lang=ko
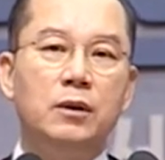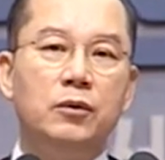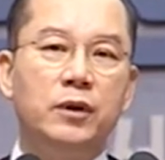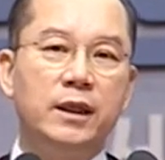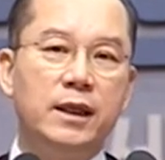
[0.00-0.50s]

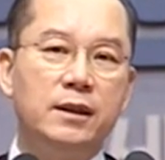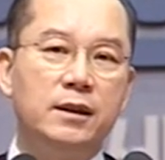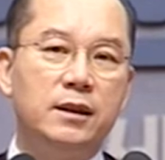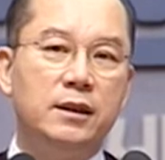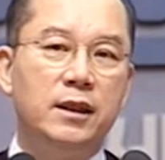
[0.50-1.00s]

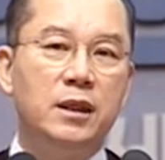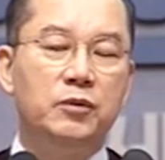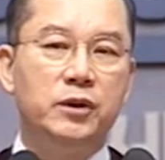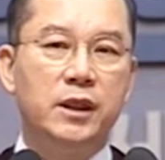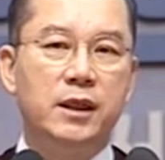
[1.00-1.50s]
우리나라에서는 이제
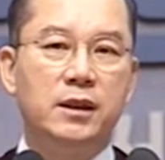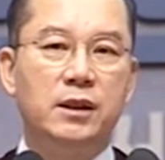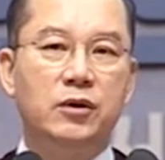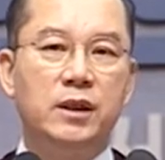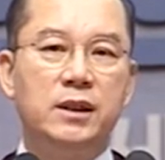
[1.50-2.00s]
일부 지역에서
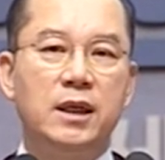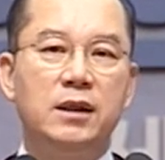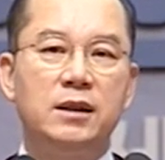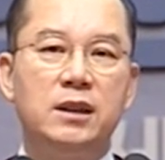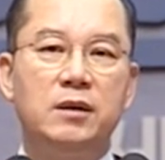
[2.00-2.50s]
키우기
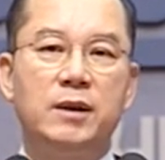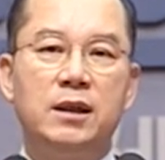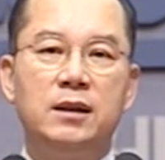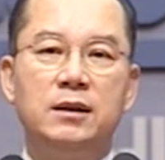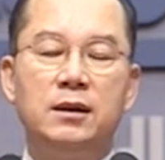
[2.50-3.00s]
시작한
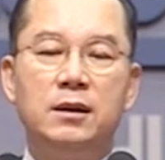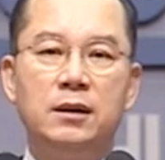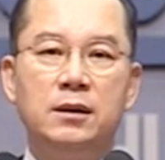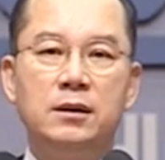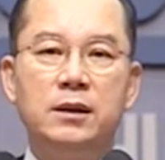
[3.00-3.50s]
것이지만
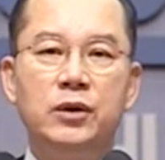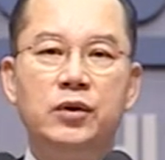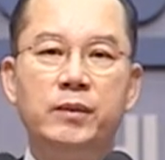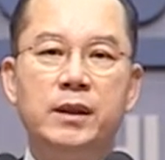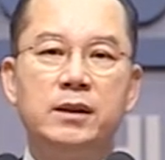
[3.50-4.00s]

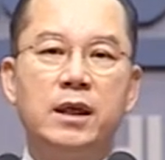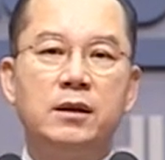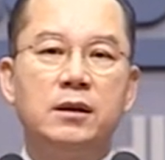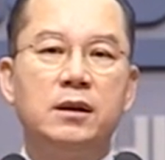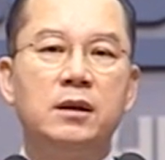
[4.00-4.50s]
예수님께서
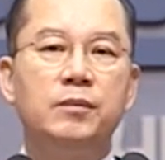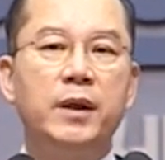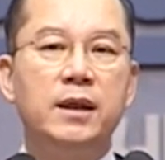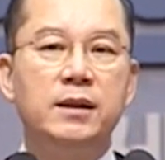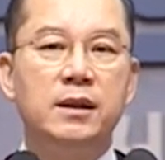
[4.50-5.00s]
사셨던
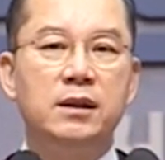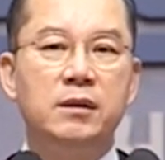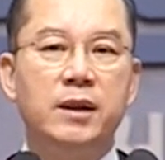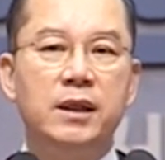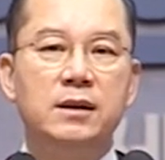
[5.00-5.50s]
팔레스타인
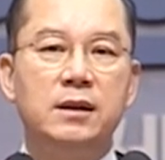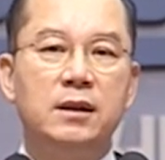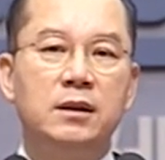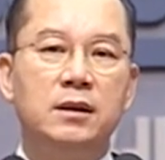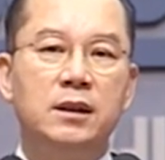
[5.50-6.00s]

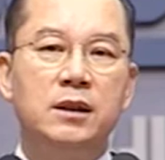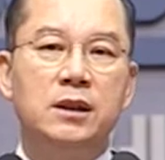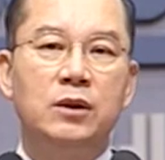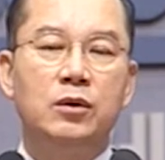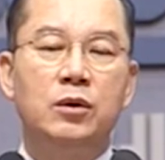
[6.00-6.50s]
지방에서는
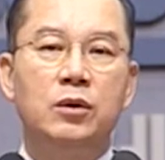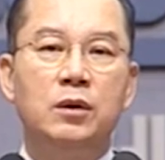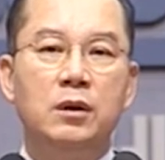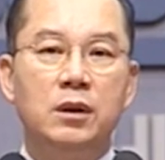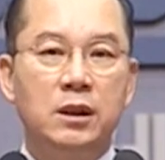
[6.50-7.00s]
이것이
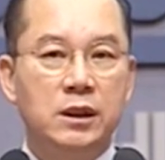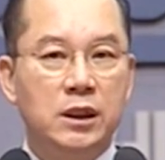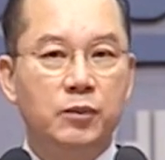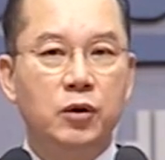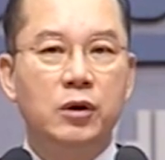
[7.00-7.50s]
또
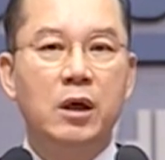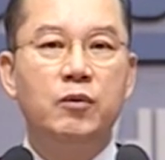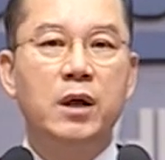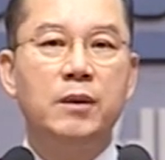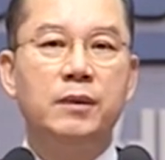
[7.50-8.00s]
이것이
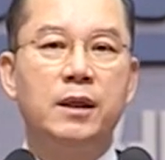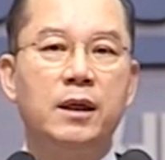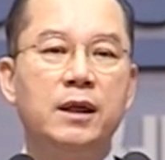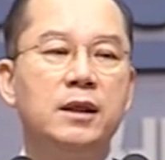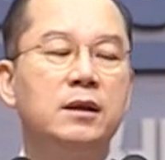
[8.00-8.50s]
포도나무와 함께
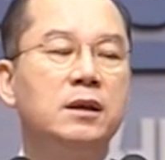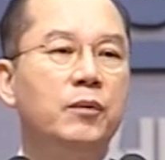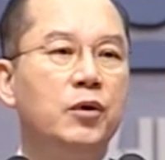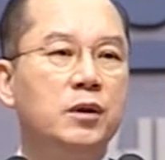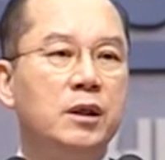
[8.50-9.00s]
가장
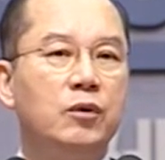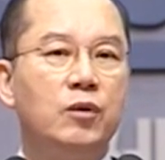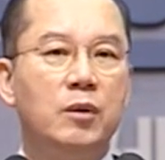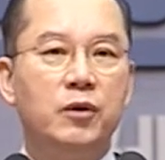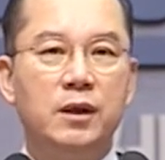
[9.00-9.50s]
대표적인
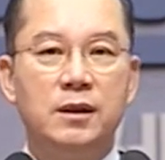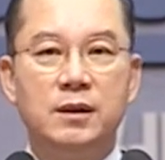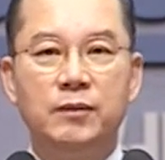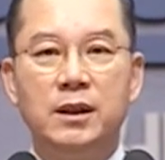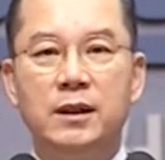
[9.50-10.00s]

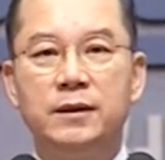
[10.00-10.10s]
과목이었습니다.